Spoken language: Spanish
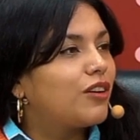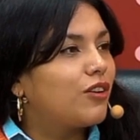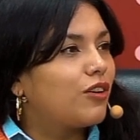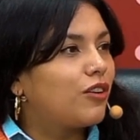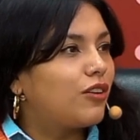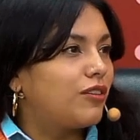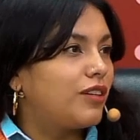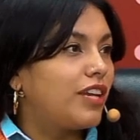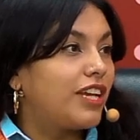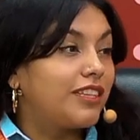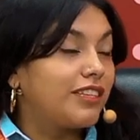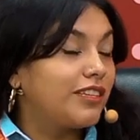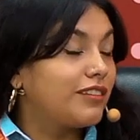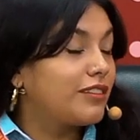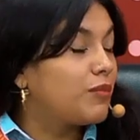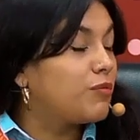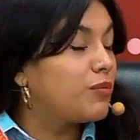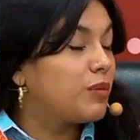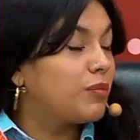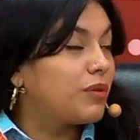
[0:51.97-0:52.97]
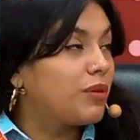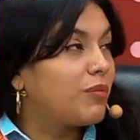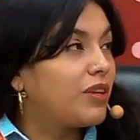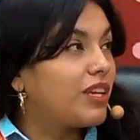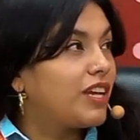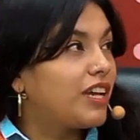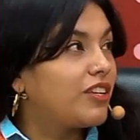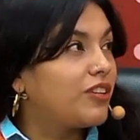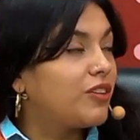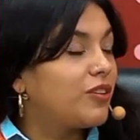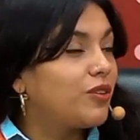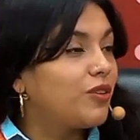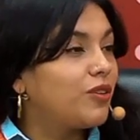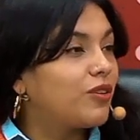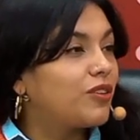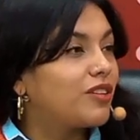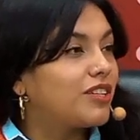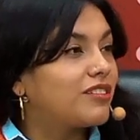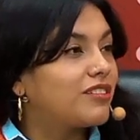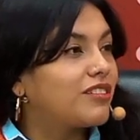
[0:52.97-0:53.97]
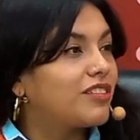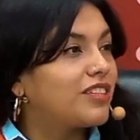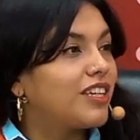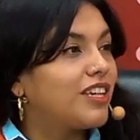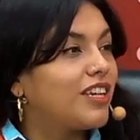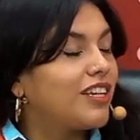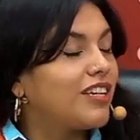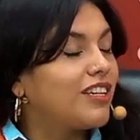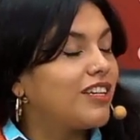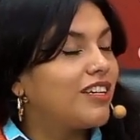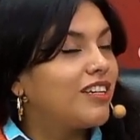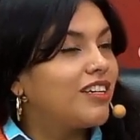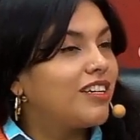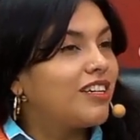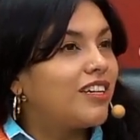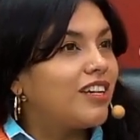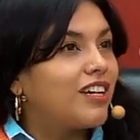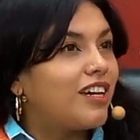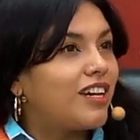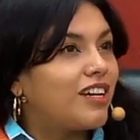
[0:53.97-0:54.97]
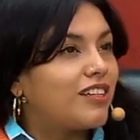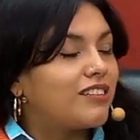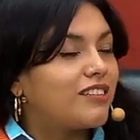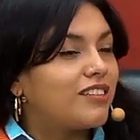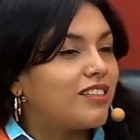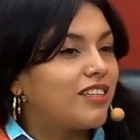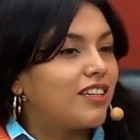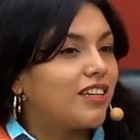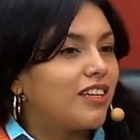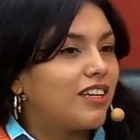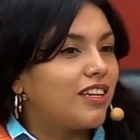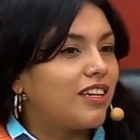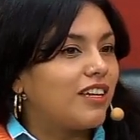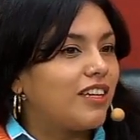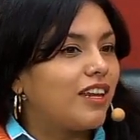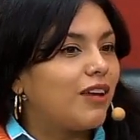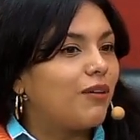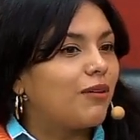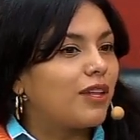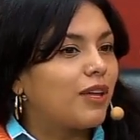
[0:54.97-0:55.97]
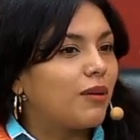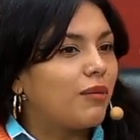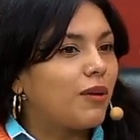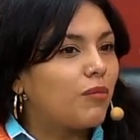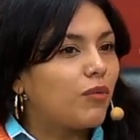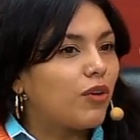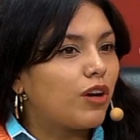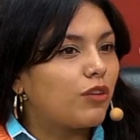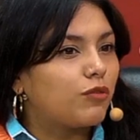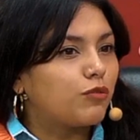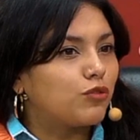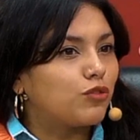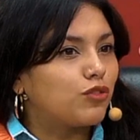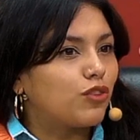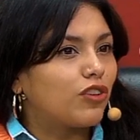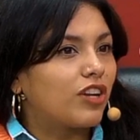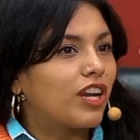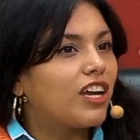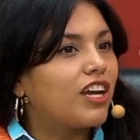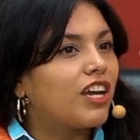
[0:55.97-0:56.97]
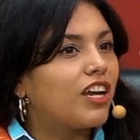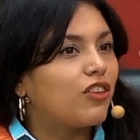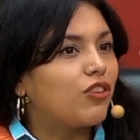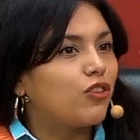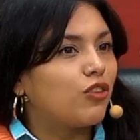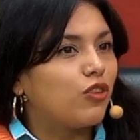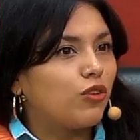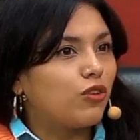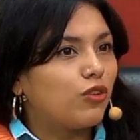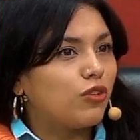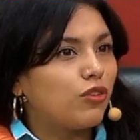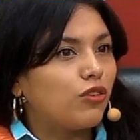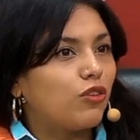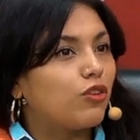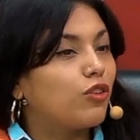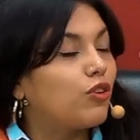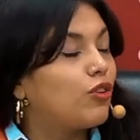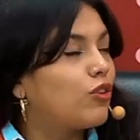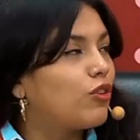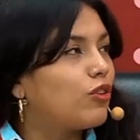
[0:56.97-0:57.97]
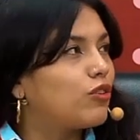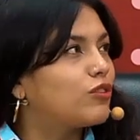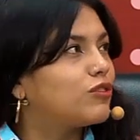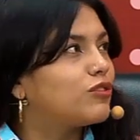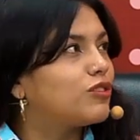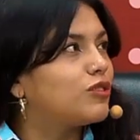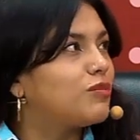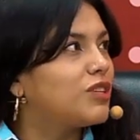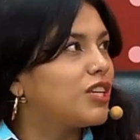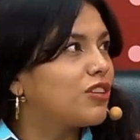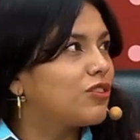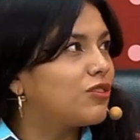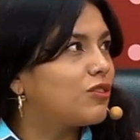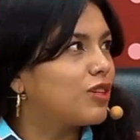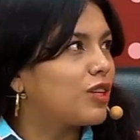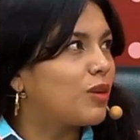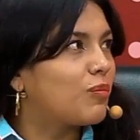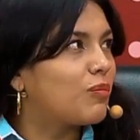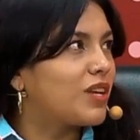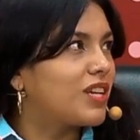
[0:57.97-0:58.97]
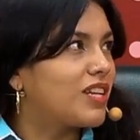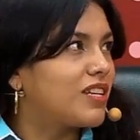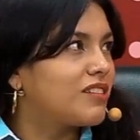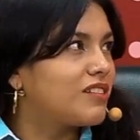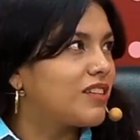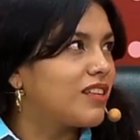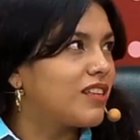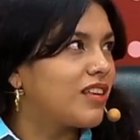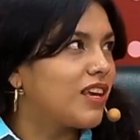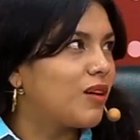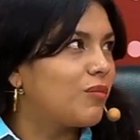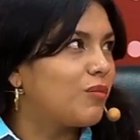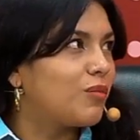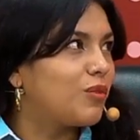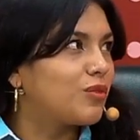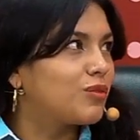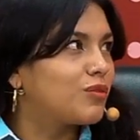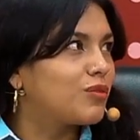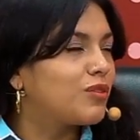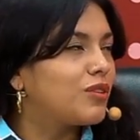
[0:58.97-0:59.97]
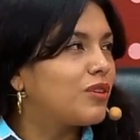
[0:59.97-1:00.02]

Con, este es mi primer año con Ezequiel, así que la verdad vamos a fusionar las dos, los dos conocimientos y experiencias de ambos.